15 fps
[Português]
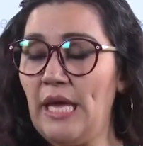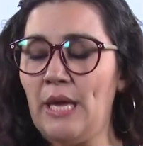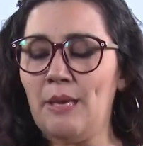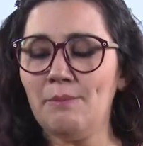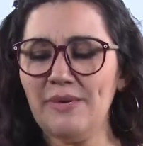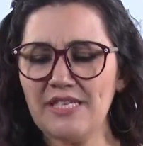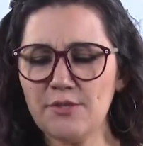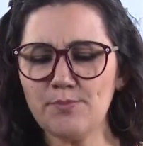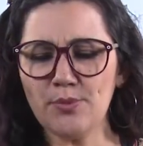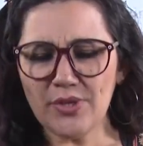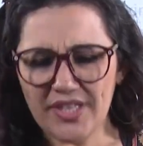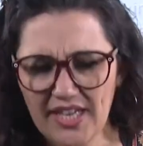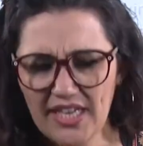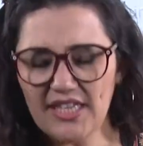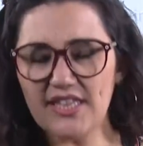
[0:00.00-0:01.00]
Mas por
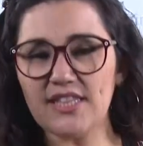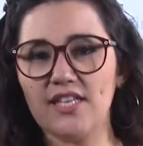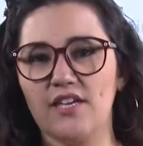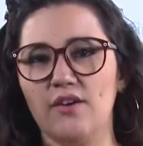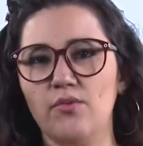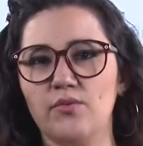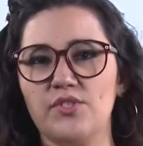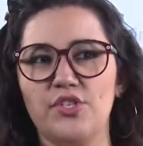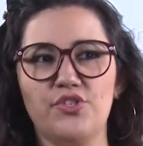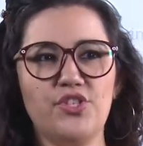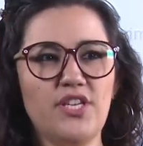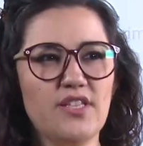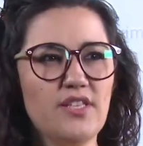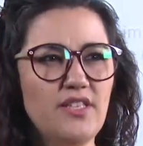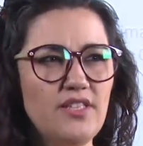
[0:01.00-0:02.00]
que então, se
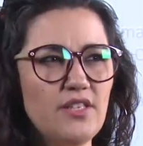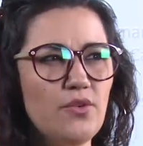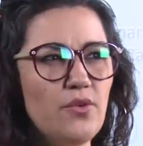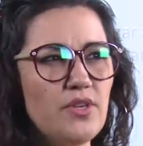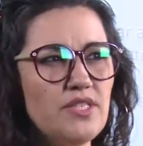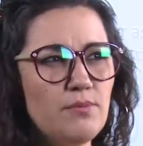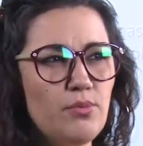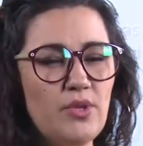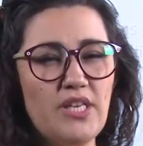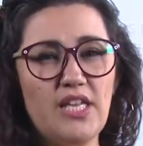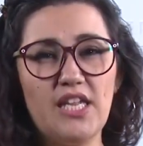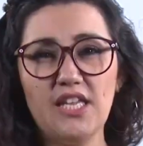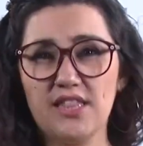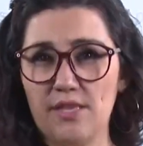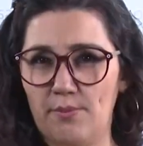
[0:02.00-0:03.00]
tinha tanta coisa
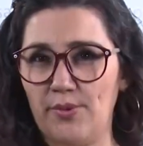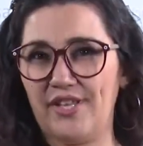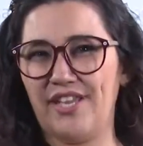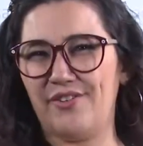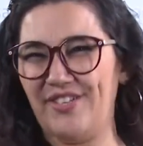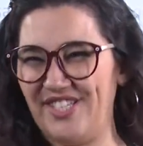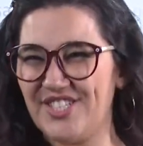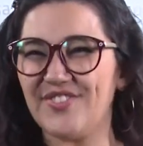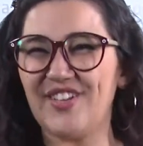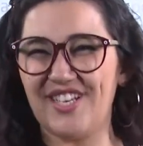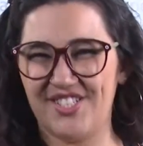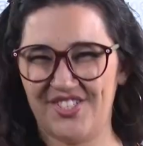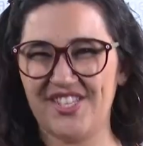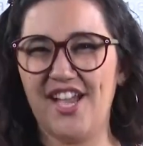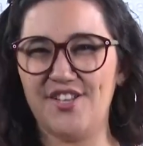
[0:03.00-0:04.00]
bonita? Porque quando a gente fala
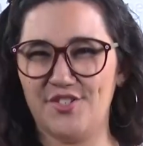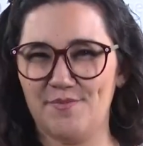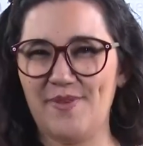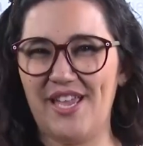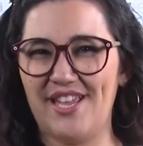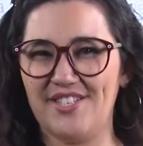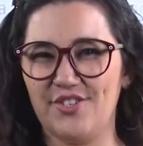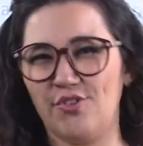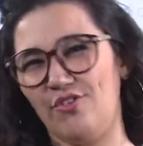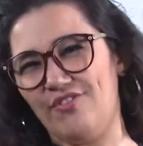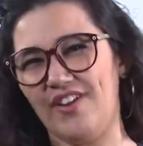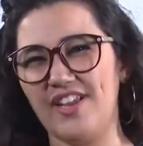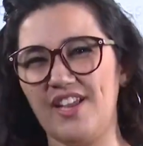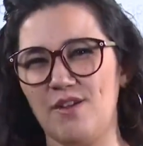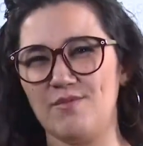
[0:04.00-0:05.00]
de Idade Média,
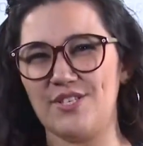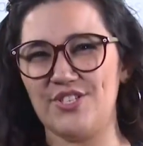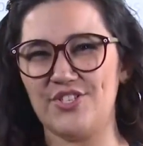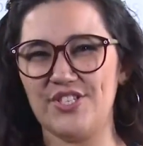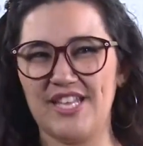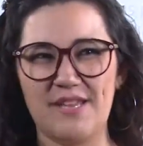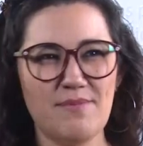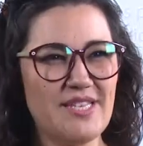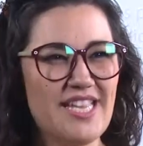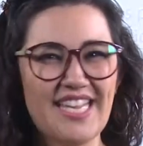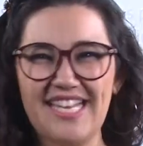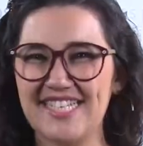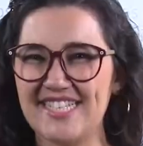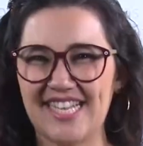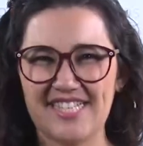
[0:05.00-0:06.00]
convenhamos, a gente lembra
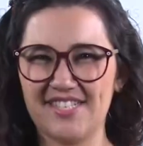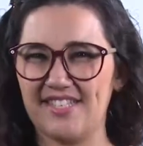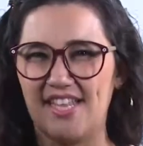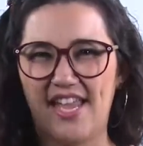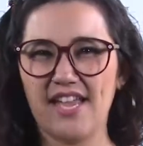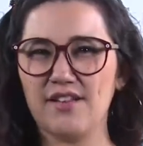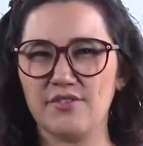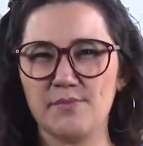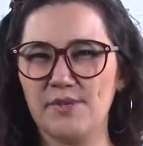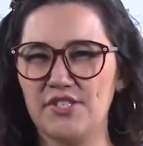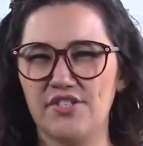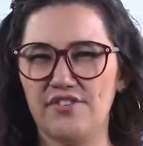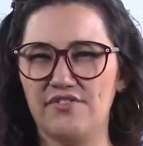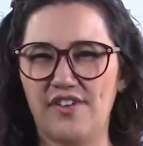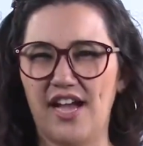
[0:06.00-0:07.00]
daqueles castelos
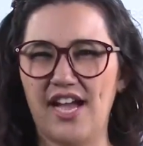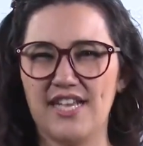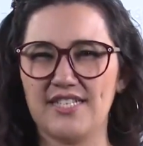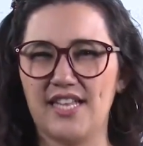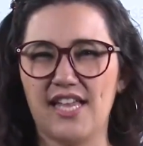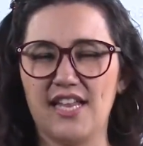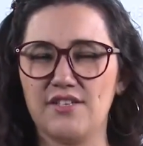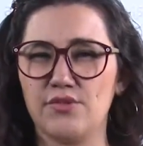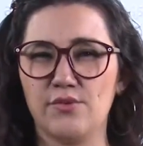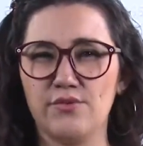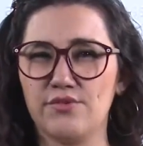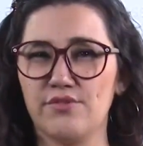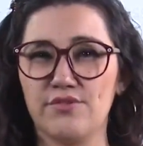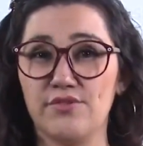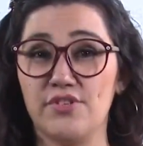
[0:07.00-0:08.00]
medievais, daquelas
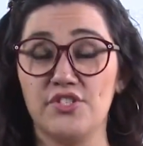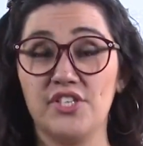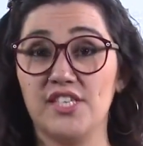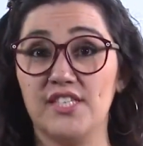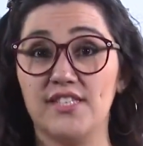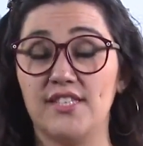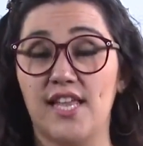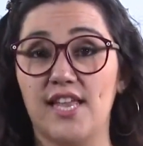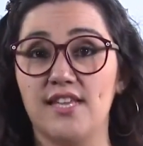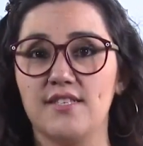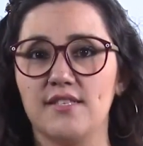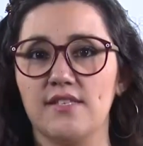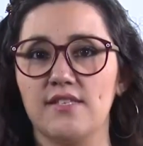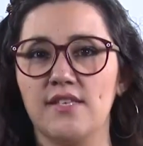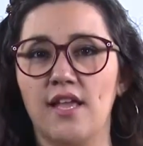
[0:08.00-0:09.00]
construções
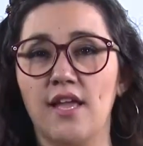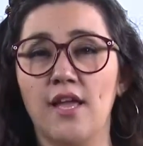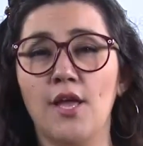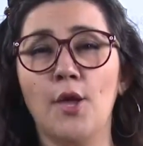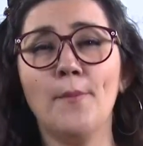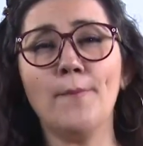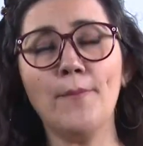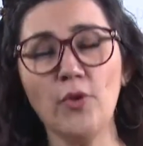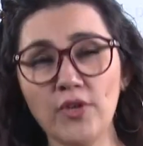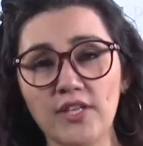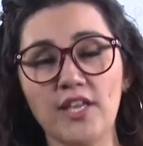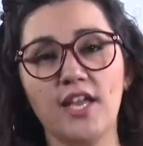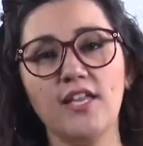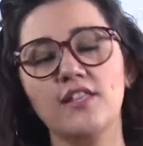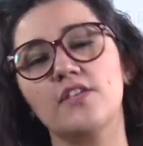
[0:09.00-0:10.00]
gigantescas. Por
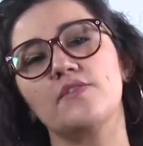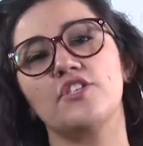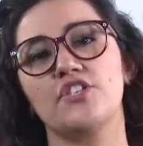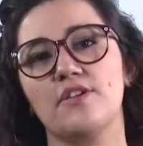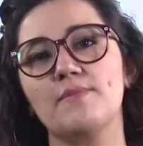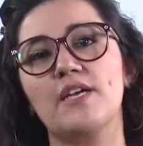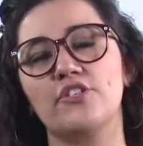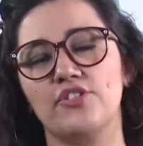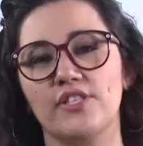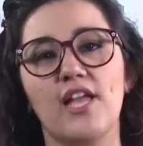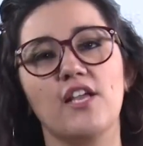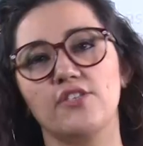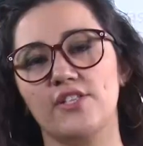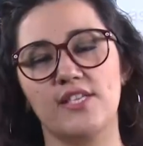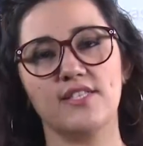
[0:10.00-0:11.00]
que então é chamado de
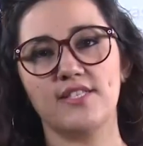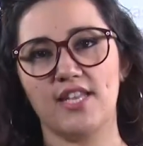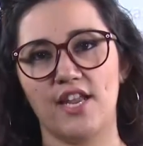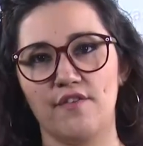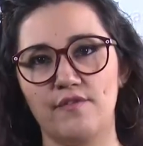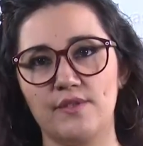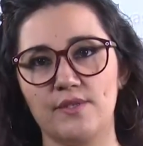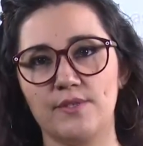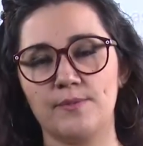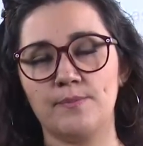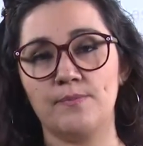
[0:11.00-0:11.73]
Idade das Trevas?